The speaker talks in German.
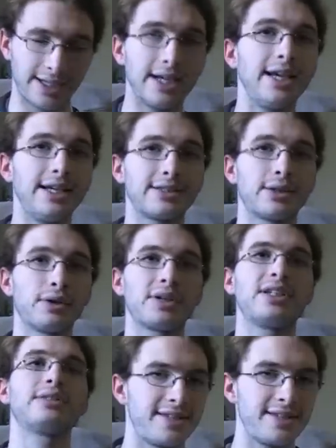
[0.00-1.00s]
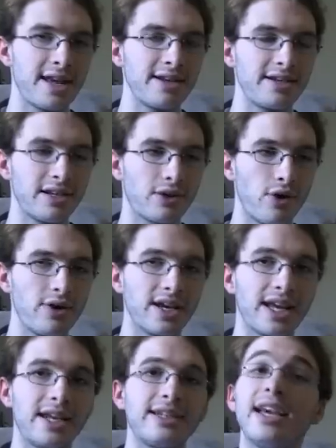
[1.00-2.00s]
ist dunkel, sendet die
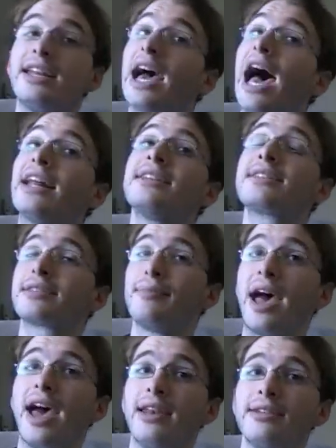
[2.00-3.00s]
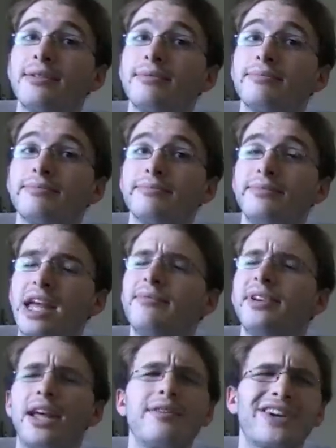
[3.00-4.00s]
Königin den Huntsman. Nennen wir
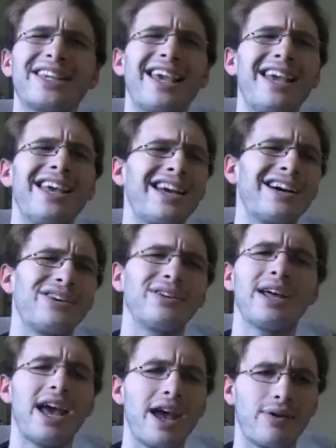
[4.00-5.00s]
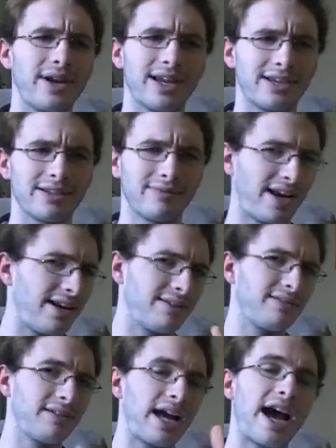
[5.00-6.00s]
ihn einfach Jäger oder Eric, weil
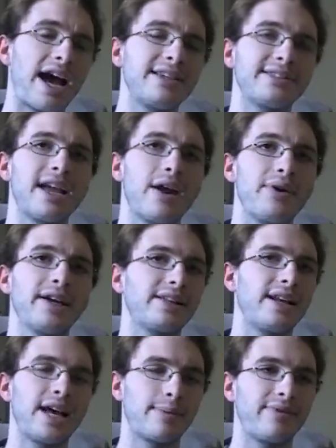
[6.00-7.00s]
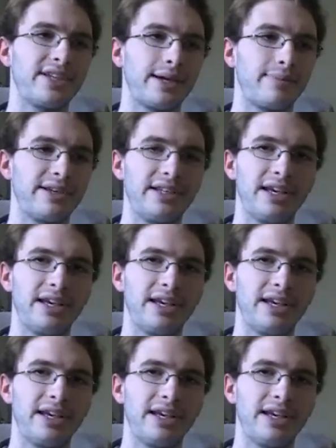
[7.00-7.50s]
er heißt Eric, der Name wird aber nie